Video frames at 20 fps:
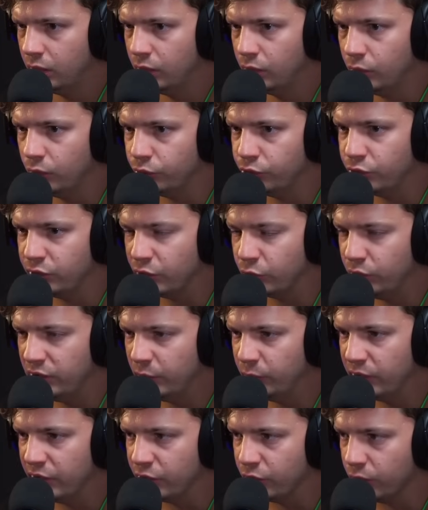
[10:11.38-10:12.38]
Oddio,
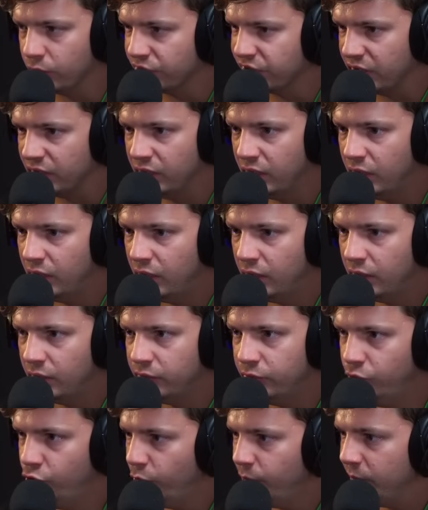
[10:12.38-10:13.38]
raccogliamo le cose.
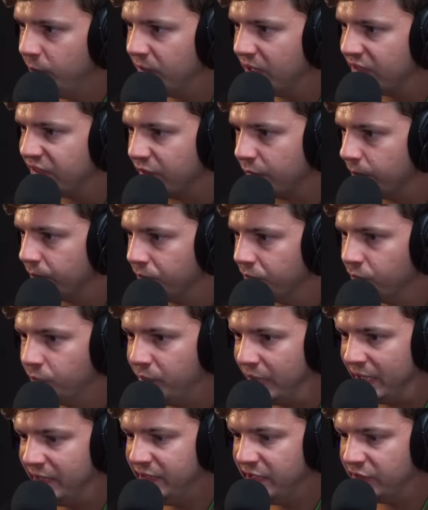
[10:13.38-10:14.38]
Non mi piace
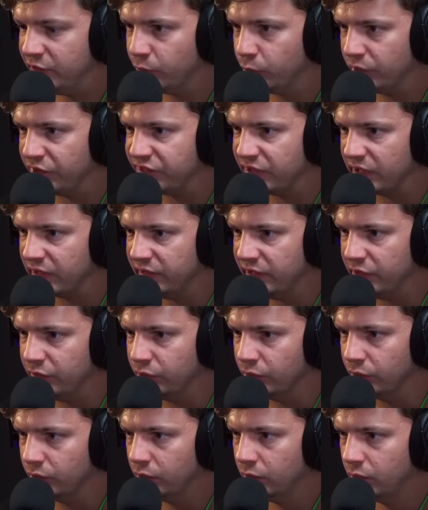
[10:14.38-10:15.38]
per niente quello che sta
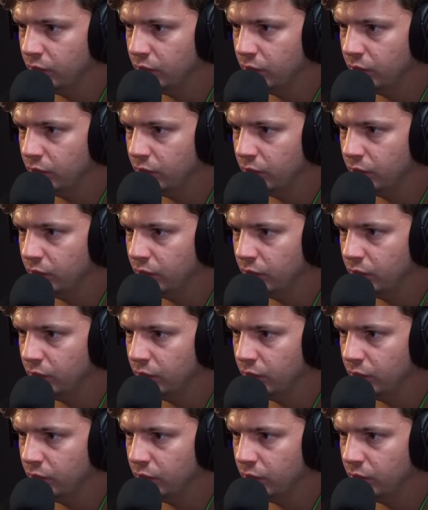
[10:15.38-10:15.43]
accadendo.